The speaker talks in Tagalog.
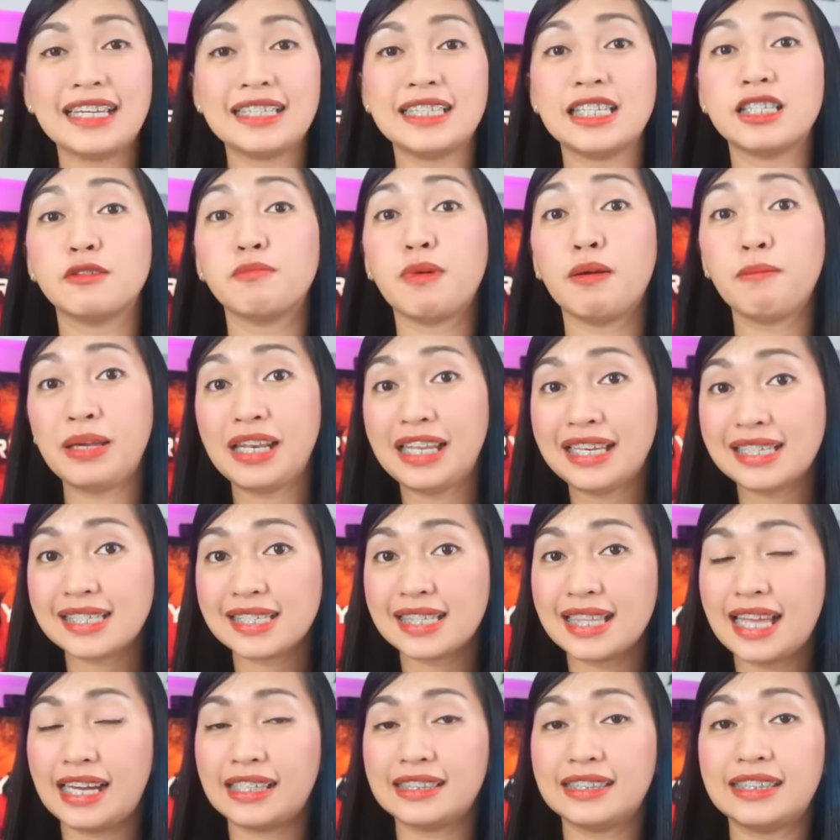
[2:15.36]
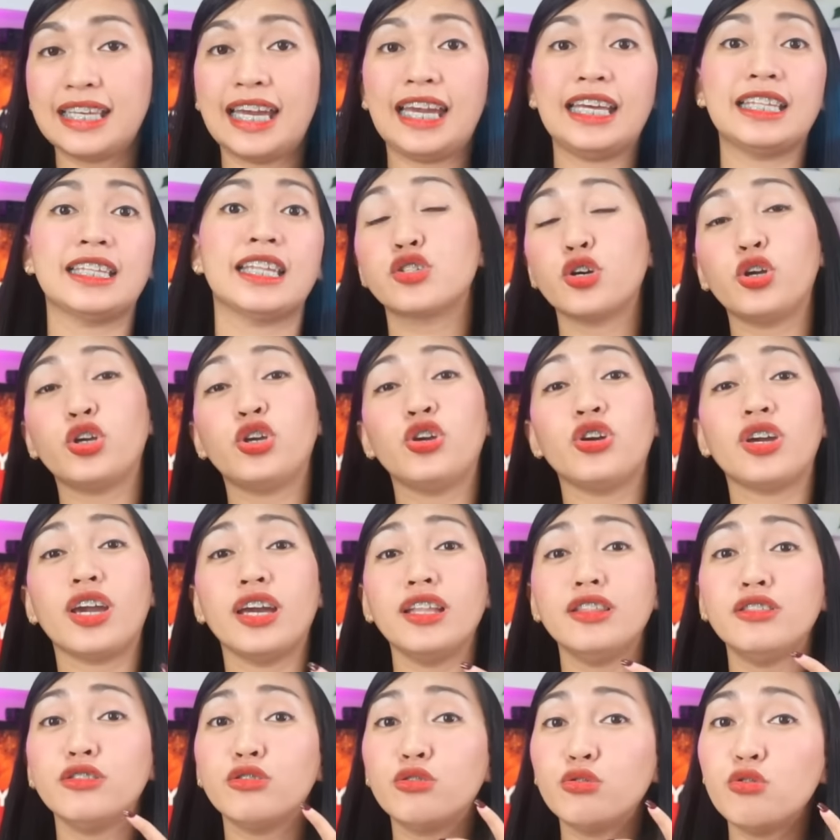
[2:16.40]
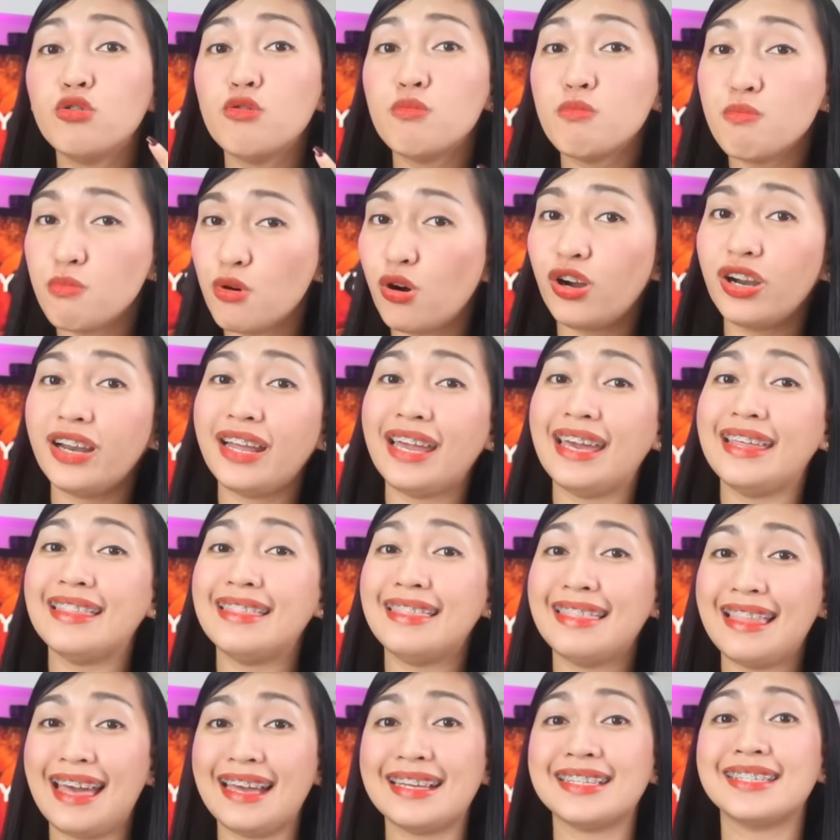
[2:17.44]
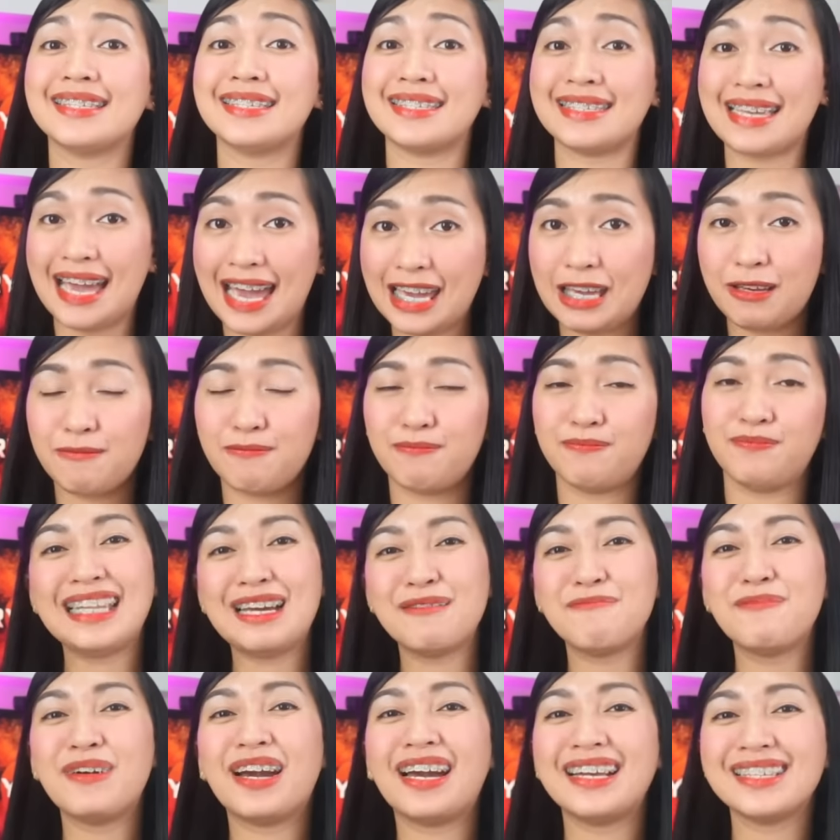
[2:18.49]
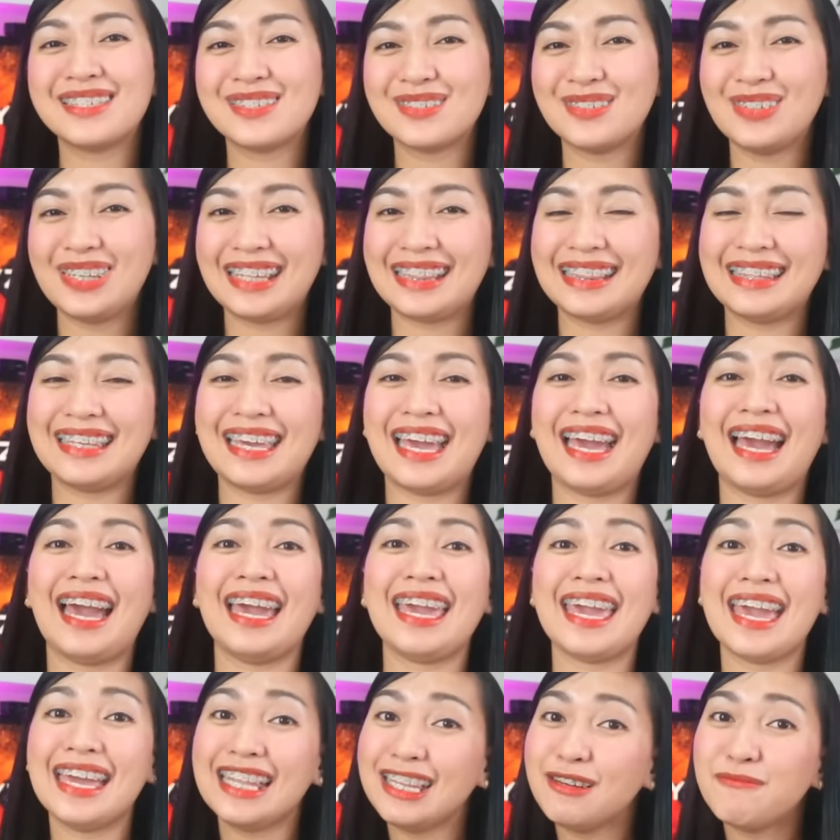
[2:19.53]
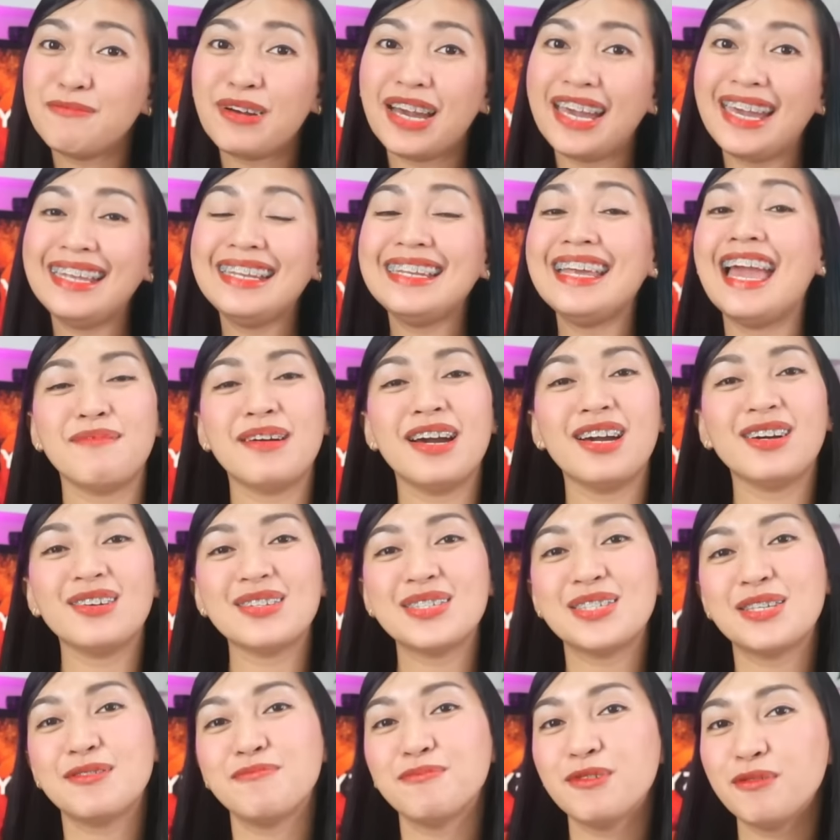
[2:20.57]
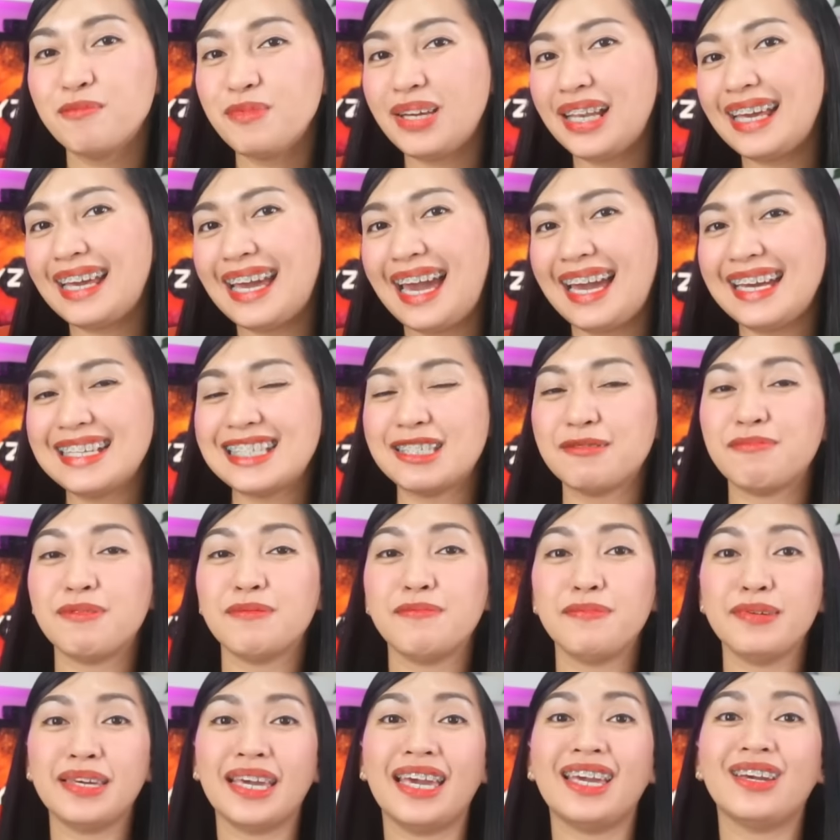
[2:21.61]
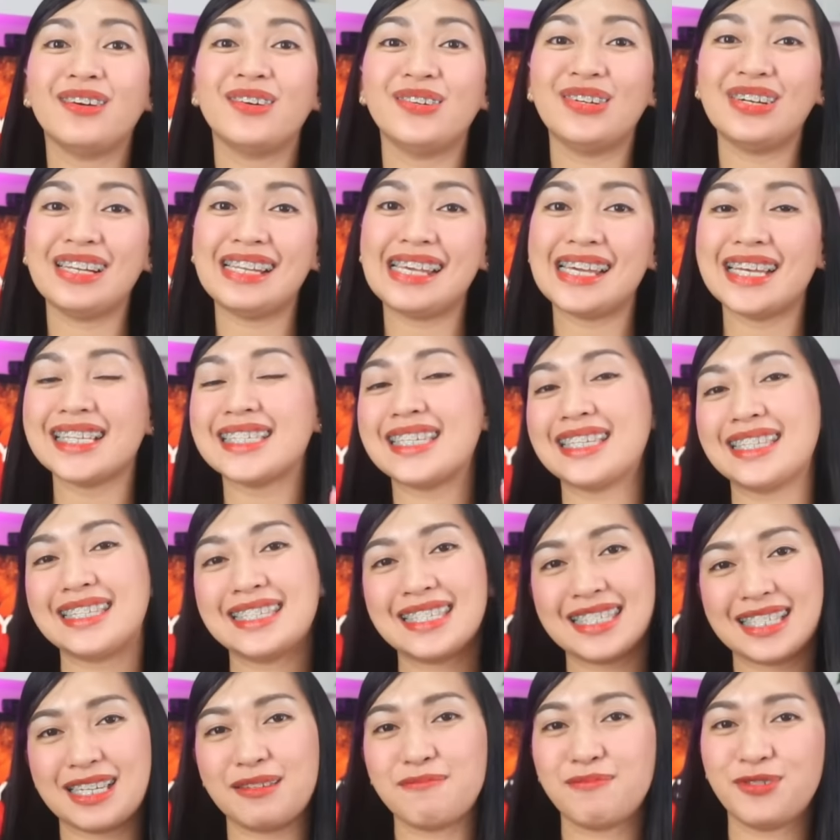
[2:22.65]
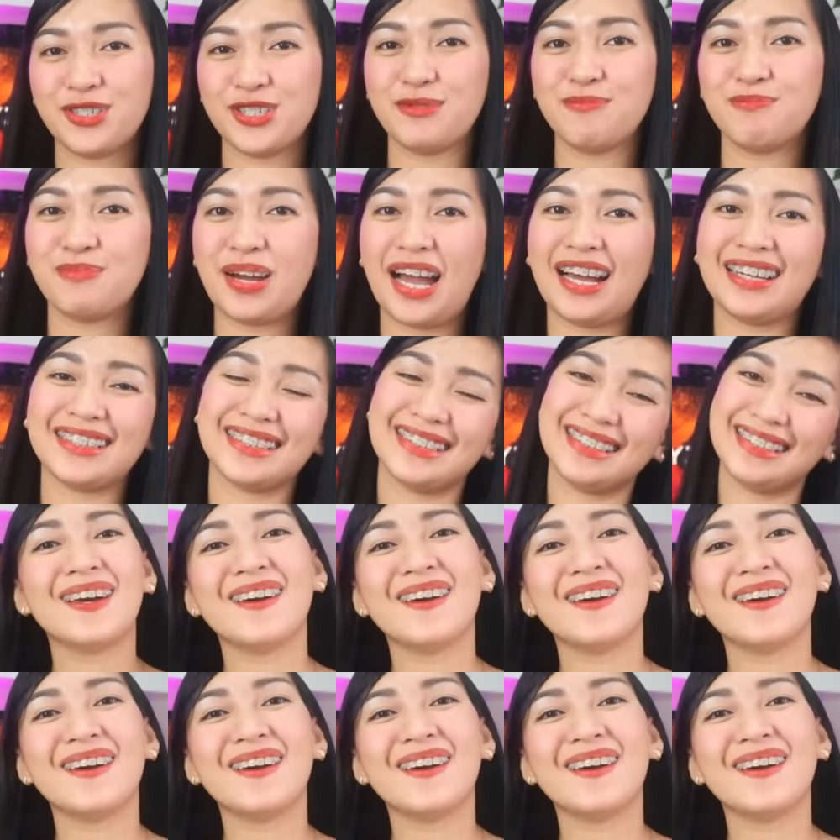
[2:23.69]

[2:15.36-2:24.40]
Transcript: guys is mabilis lang din. So you can do more in less time. Napakasulit niya. Kaya naman, sa mga gustong bumili guys, ibibigay ko yung link sa description box.